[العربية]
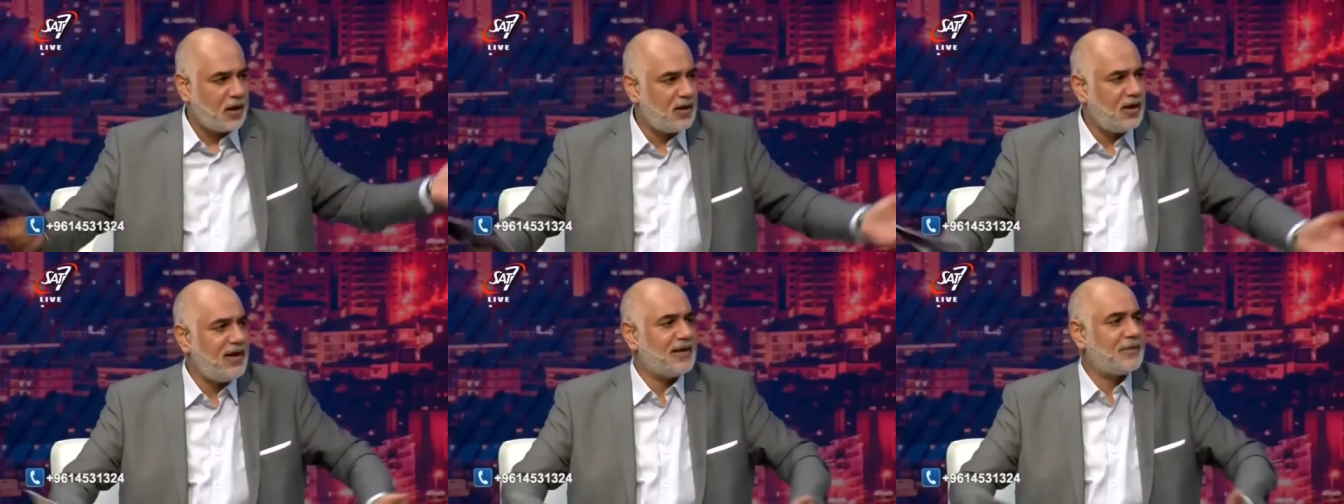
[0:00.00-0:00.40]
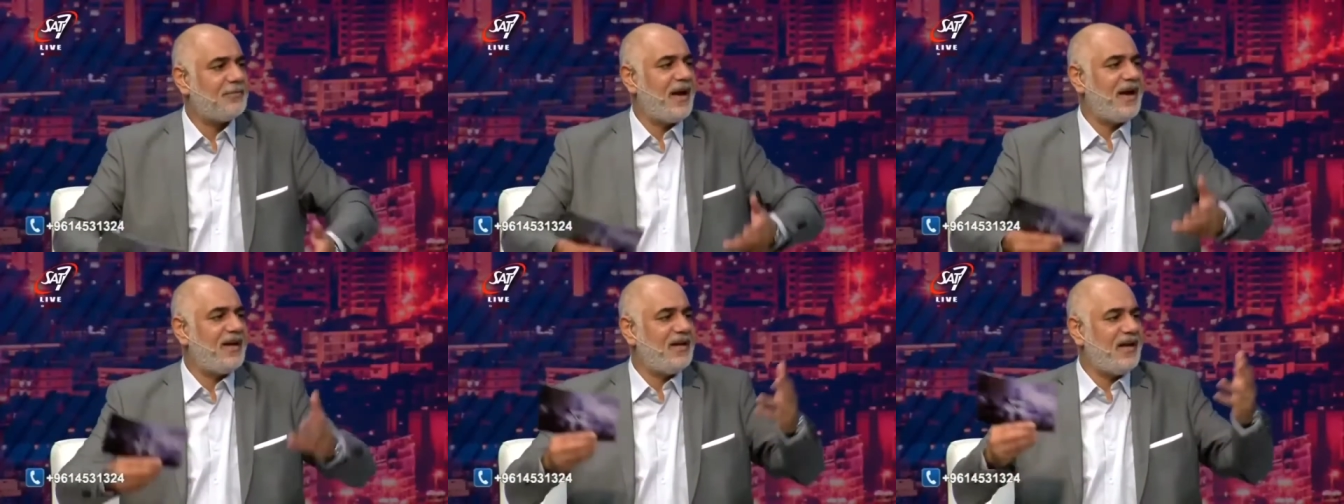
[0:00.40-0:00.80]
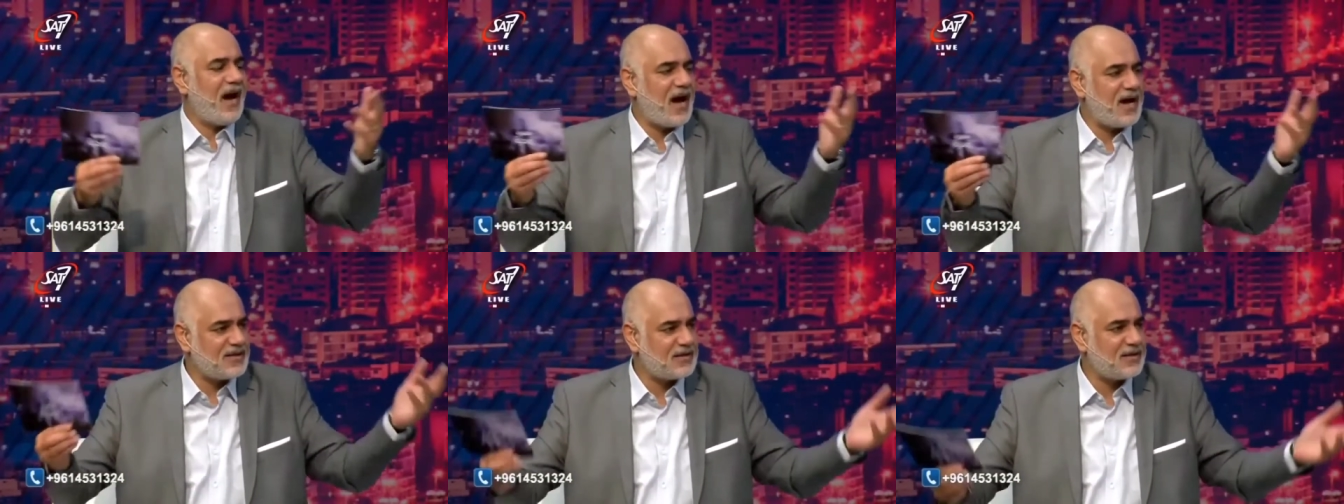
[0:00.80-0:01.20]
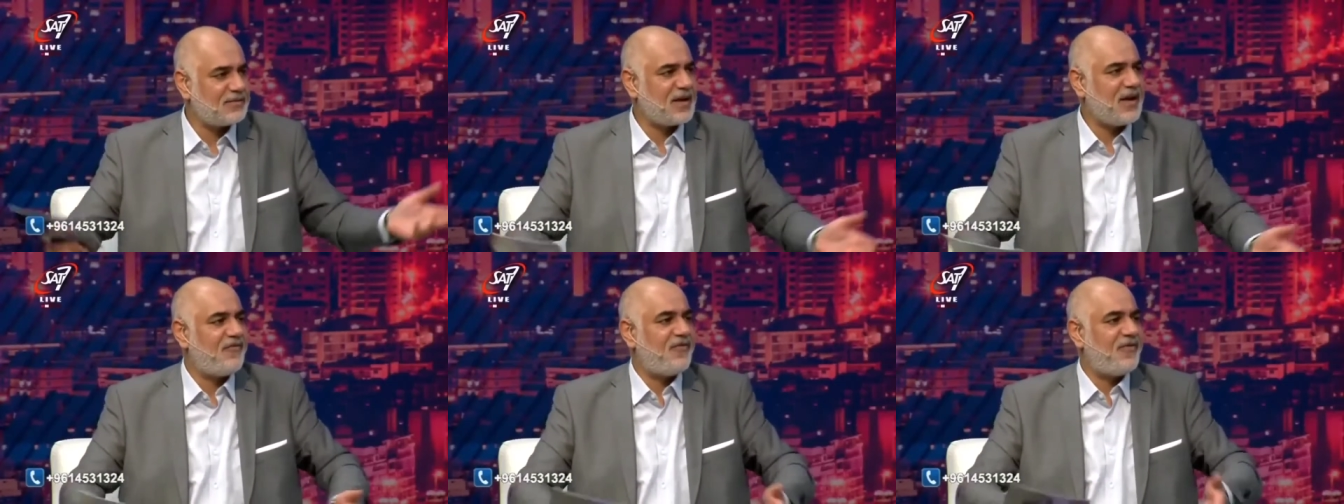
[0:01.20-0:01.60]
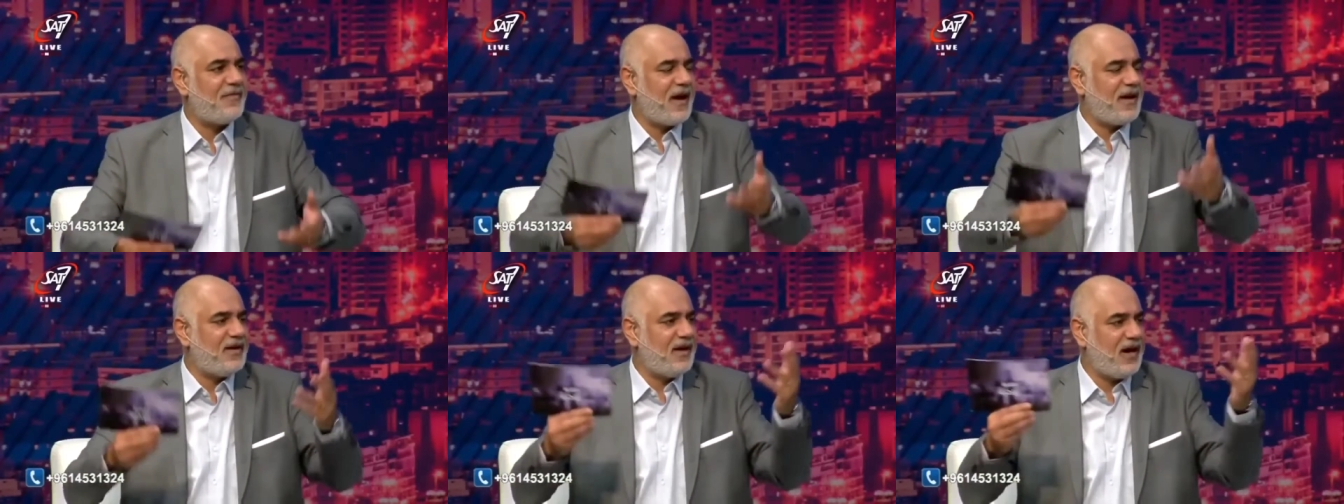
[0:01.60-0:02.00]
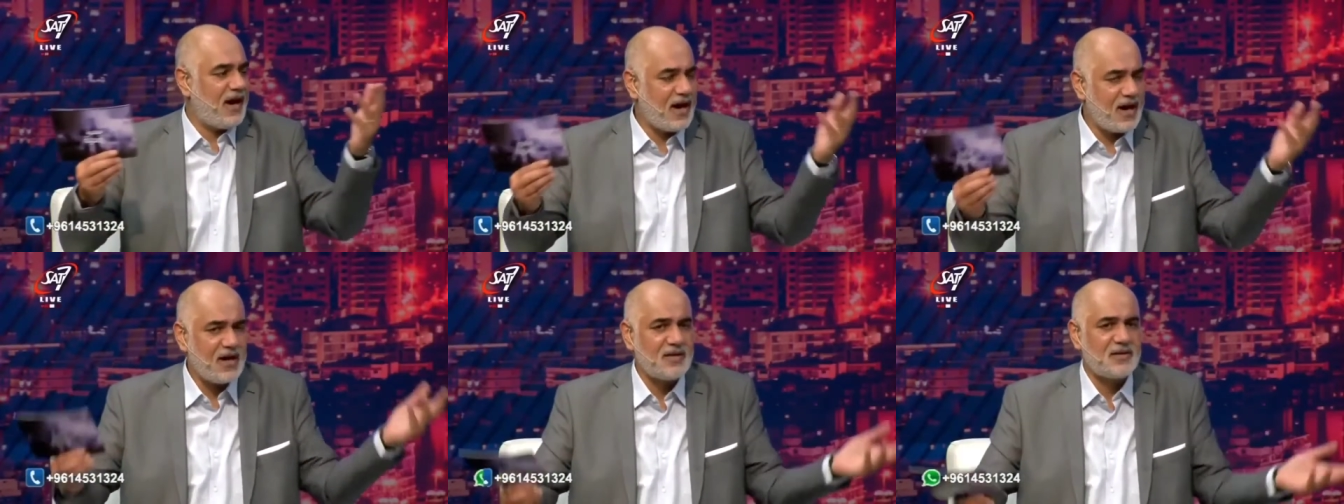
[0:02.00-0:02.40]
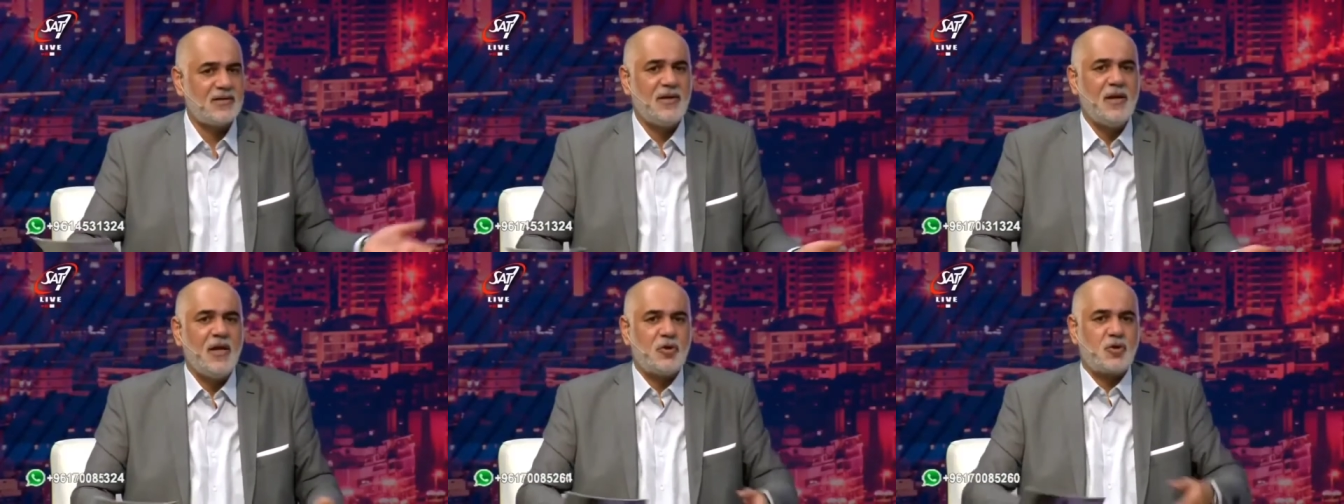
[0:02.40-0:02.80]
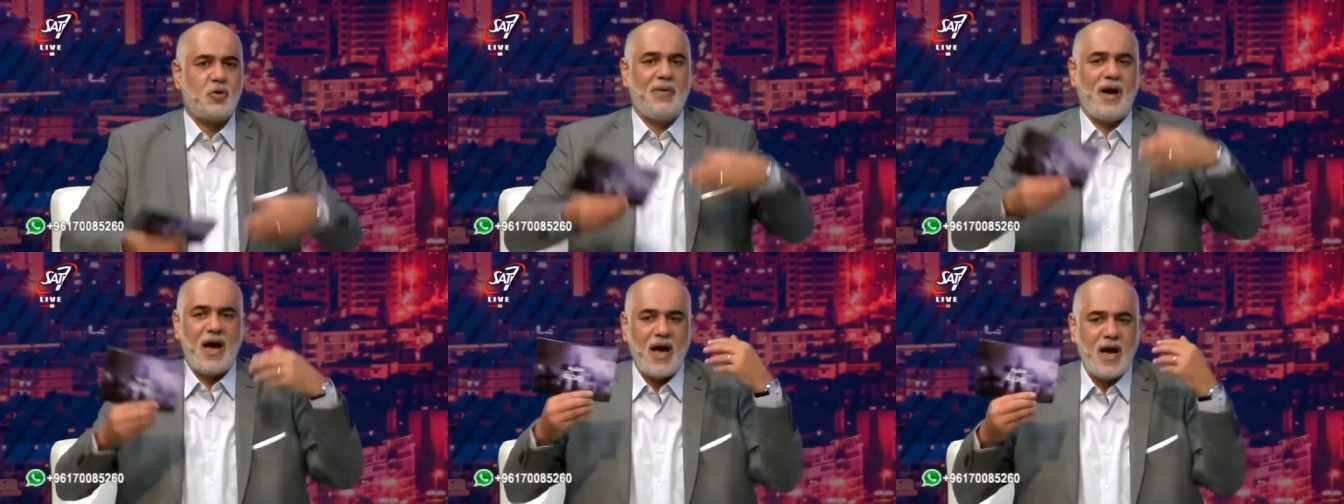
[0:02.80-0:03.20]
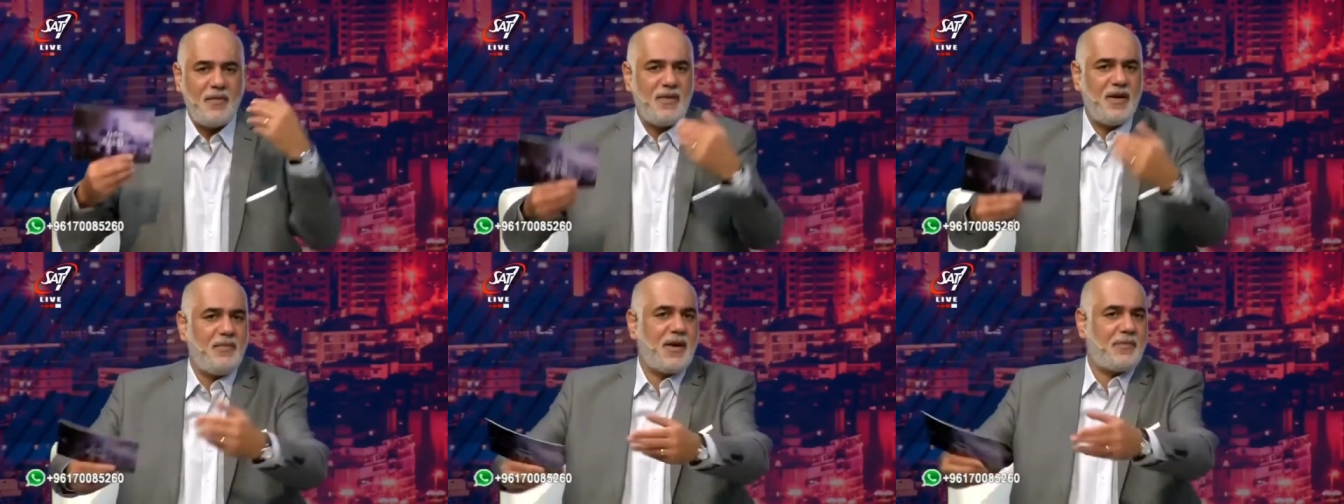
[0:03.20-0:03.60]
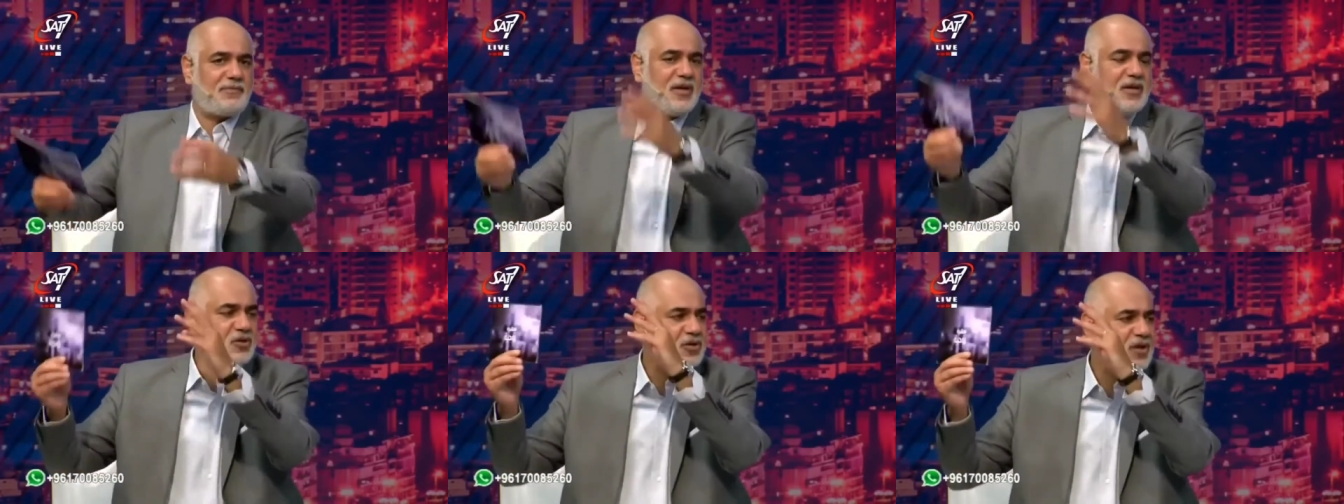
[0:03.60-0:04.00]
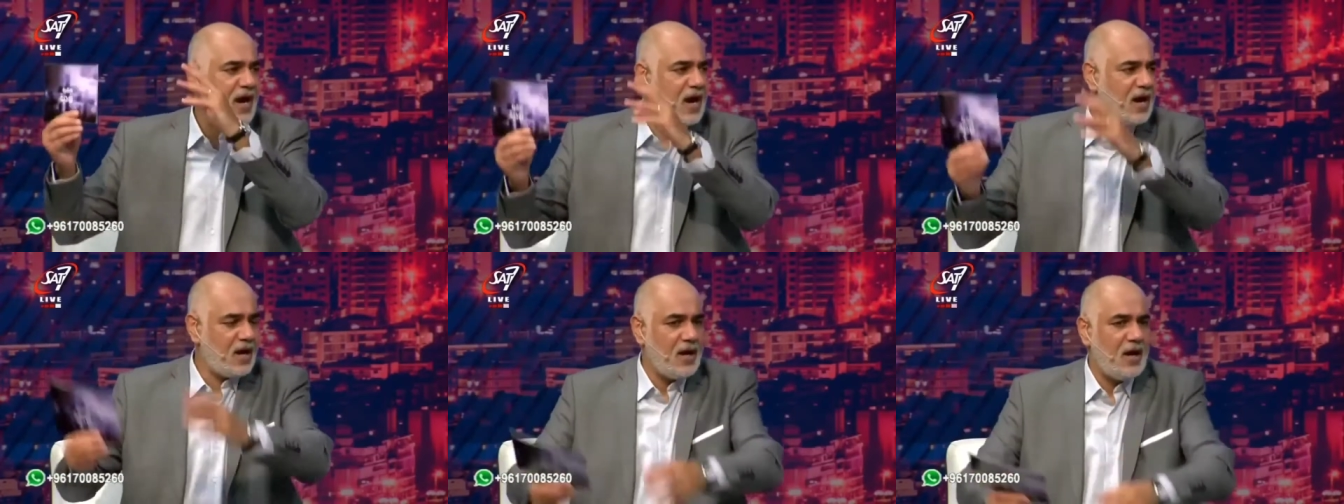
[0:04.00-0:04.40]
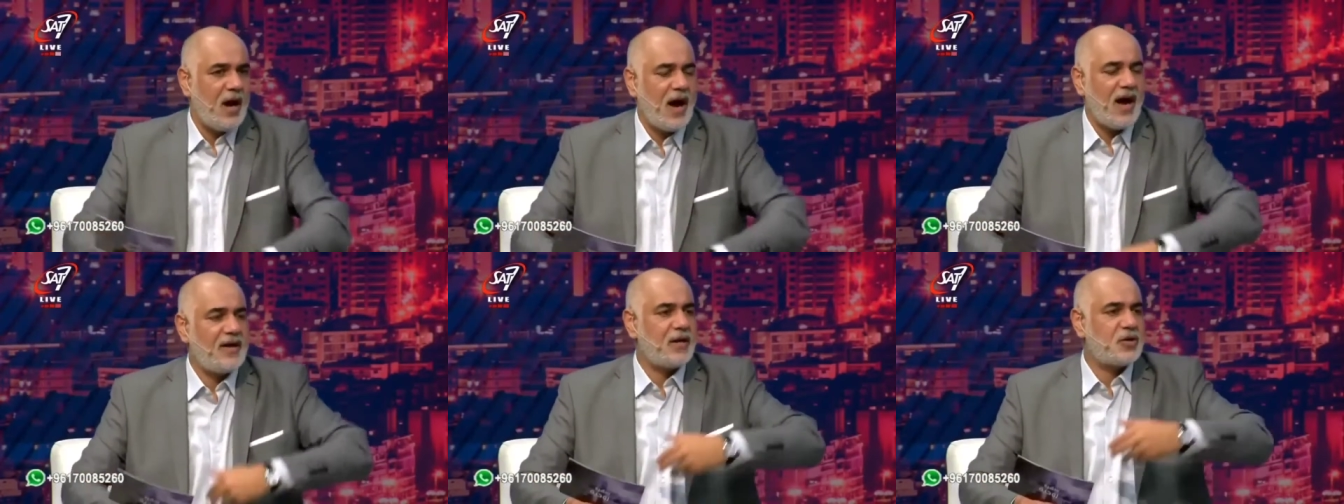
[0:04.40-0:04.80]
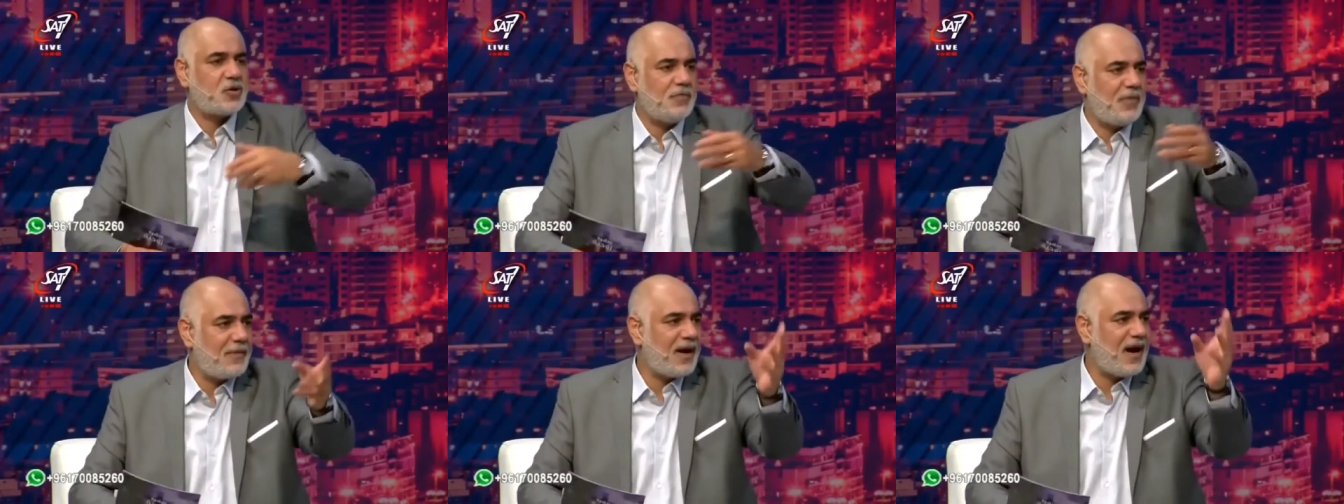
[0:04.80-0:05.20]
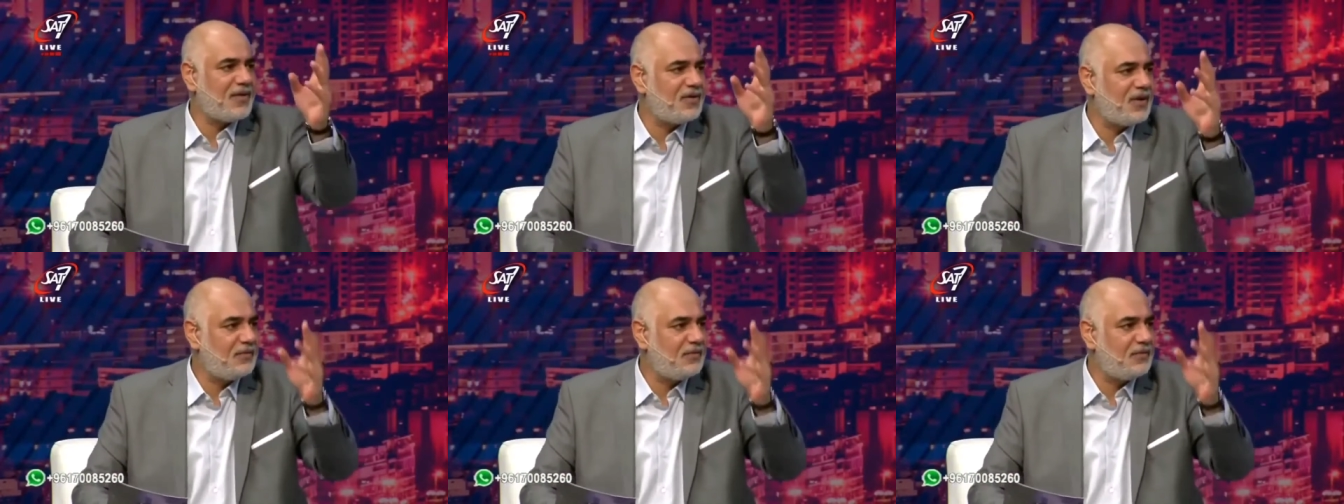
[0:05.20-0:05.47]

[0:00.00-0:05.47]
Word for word: خلقت ما إلي حظ بكفي ما إلي حظ شو ما عامل ما بتنجح انا شو ما كلهم